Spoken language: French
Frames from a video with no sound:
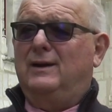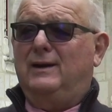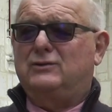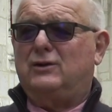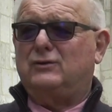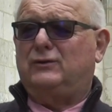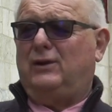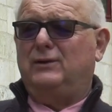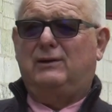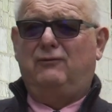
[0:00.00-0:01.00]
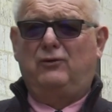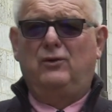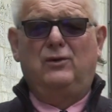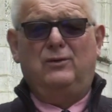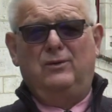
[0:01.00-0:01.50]
et Georges Sand qui
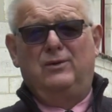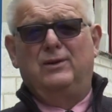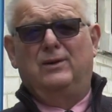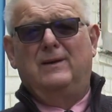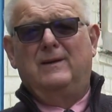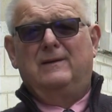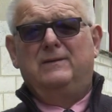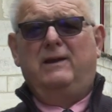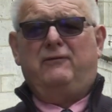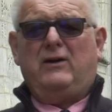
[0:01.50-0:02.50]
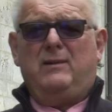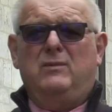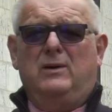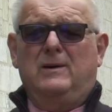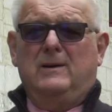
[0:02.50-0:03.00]
fut une des
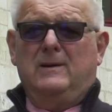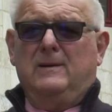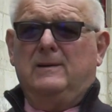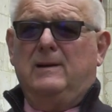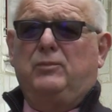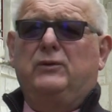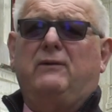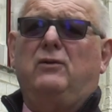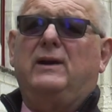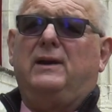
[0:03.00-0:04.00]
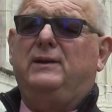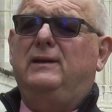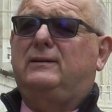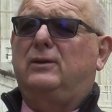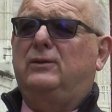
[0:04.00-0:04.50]
femmes les plus
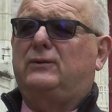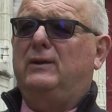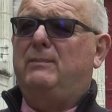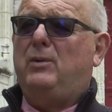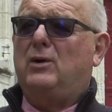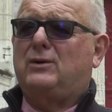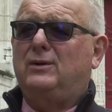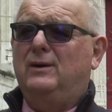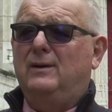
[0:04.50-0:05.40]
avant-gardistes de son époque.